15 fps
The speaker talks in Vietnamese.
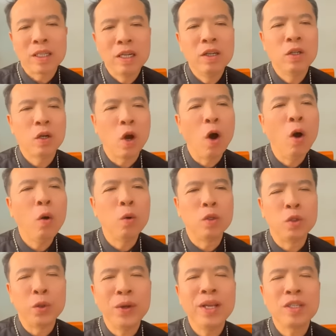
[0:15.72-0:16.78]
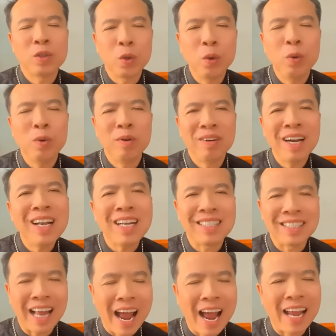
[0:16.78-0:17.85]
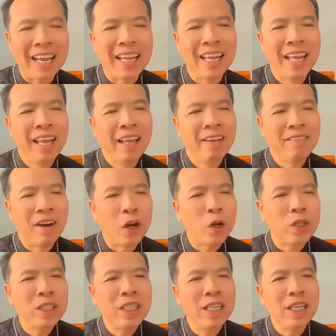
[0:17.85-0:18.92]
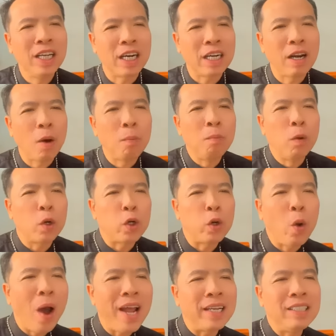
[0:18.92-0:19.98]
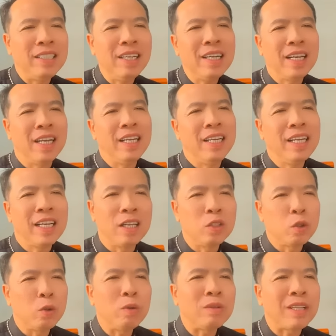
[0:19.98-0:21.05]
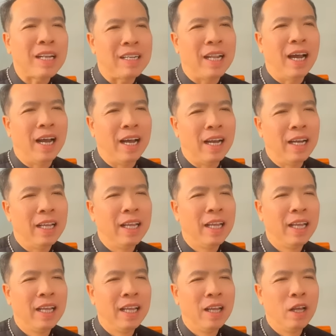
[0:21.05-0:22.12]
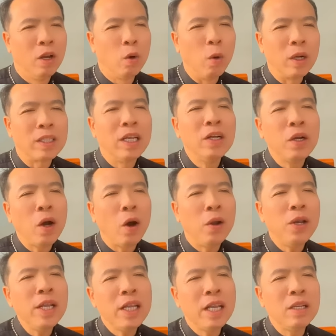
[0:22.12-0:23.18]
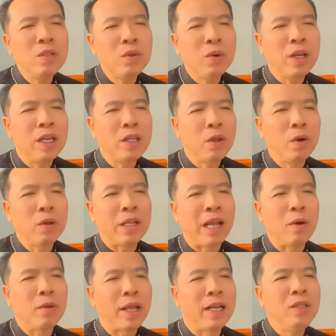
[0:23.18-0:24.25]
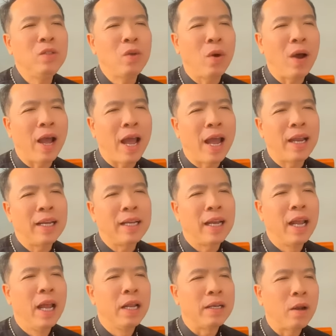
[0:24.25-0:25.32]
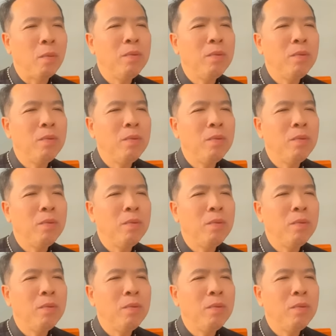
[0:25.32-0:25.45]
cuộc thương khó của Chúa Giêsu rất là dài và con xin được đọc một đoạn trước khi Đức Giêsu tắt thở Cuộc thân khó Đức Giêsu Kitô theo Thánh Gioan,